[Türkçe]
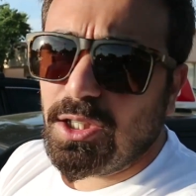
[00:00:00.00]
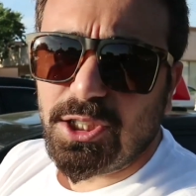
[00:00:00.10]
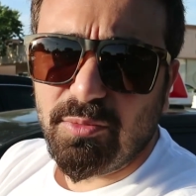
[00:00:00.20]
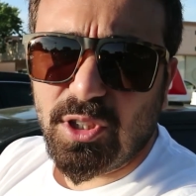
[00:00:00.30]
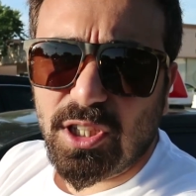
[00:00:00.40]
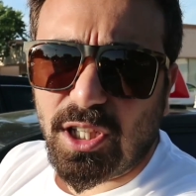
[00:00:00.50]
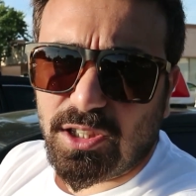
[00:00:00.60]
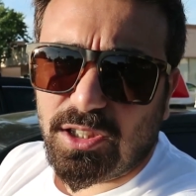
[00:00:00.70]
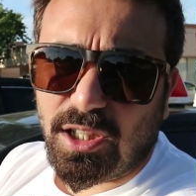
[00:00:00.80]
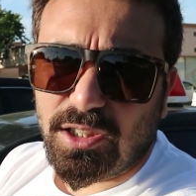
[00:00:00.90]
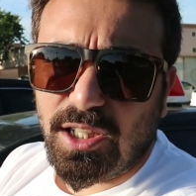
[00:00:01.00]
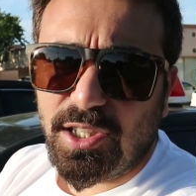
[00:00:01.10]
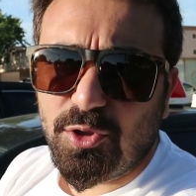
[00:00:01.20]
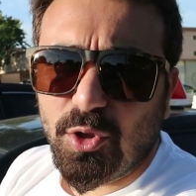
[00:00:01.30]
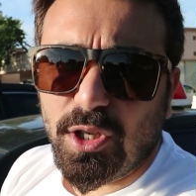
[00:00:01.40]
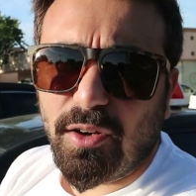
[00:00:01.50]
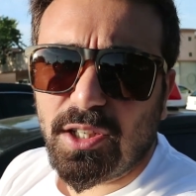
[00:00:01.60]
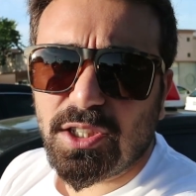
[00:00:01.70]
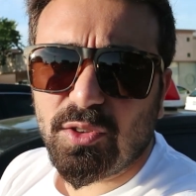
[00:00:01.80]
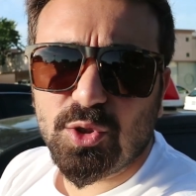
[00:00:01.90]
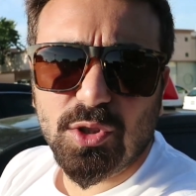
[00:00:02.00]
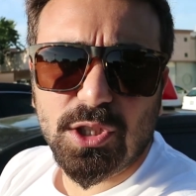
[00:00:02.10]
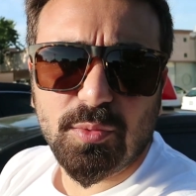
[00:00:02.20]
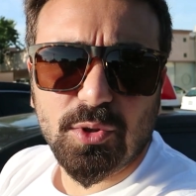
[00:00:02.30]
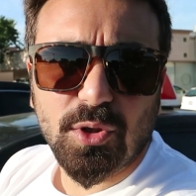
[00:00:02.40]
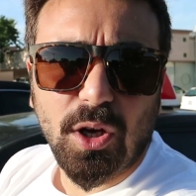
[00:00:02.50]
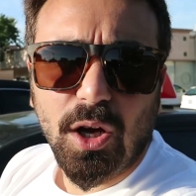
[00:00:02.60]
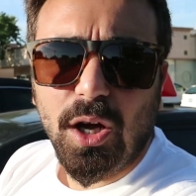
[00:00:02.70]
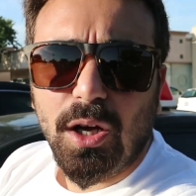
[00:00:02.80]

Şimdi de tatlı tatlı esiyor, yavaş yavaş güneş batıyor.